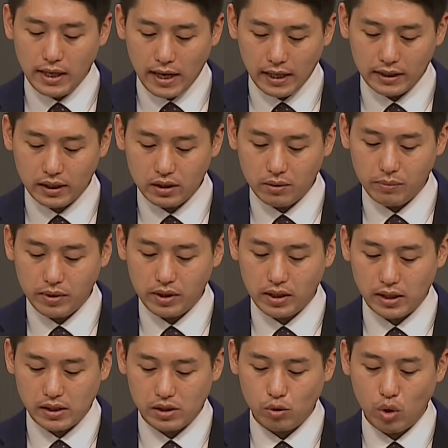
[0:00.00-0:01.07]
하나님이
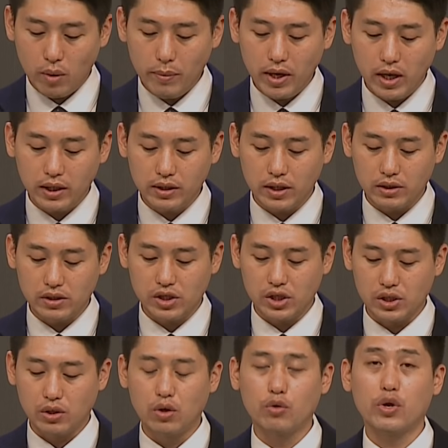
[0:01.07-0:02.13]
계신 회막 안에 있는
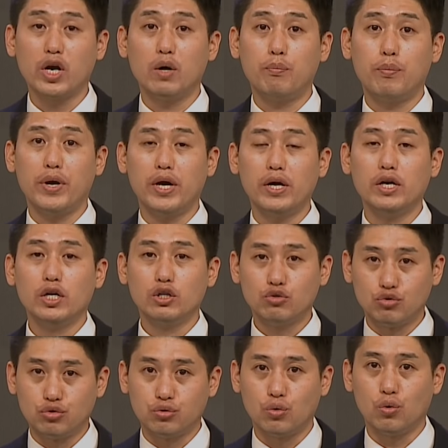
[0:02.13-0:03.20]
증거궤 앞에
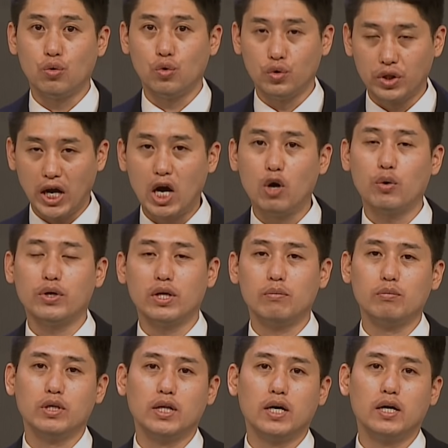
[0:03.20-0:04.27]
두고 나오게
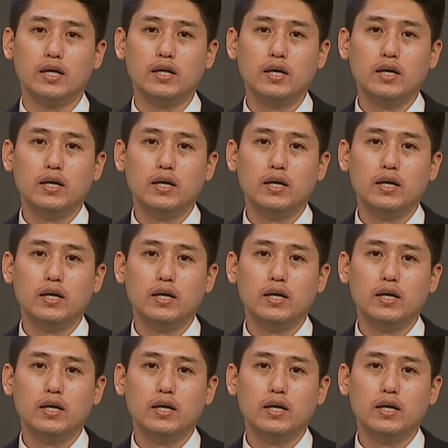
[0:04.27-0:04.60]
됩니다.